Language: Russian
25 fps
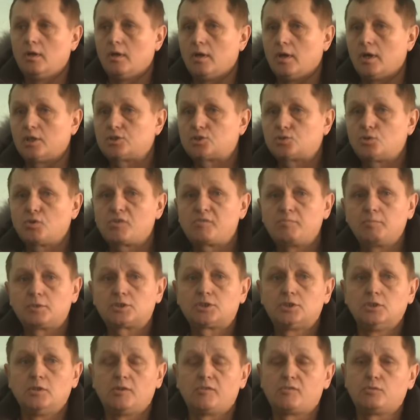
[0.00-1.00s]
А что с
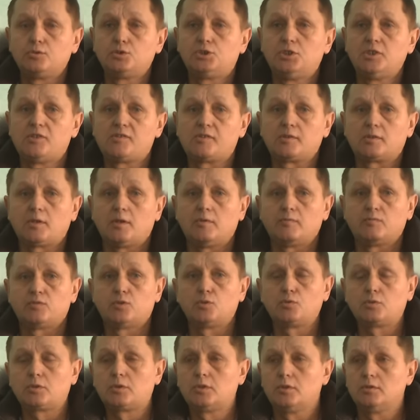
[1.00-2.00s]
машиной случится там?
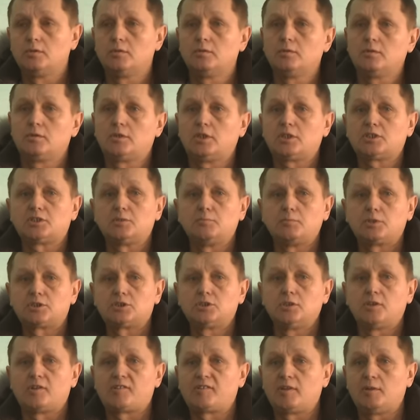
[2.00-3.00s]
Вдруг та же
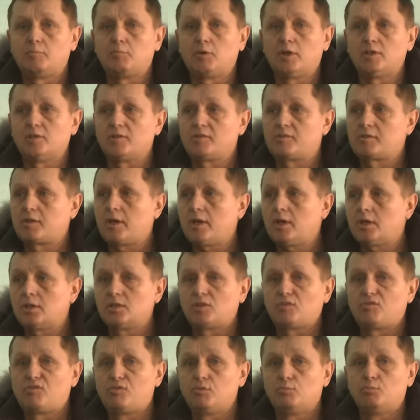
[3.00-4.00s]
машина сломалась, как
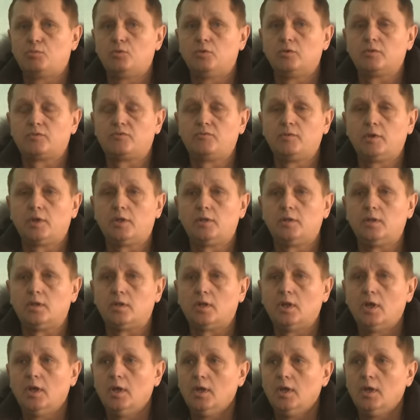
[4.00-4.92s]
это все будет выглядеть?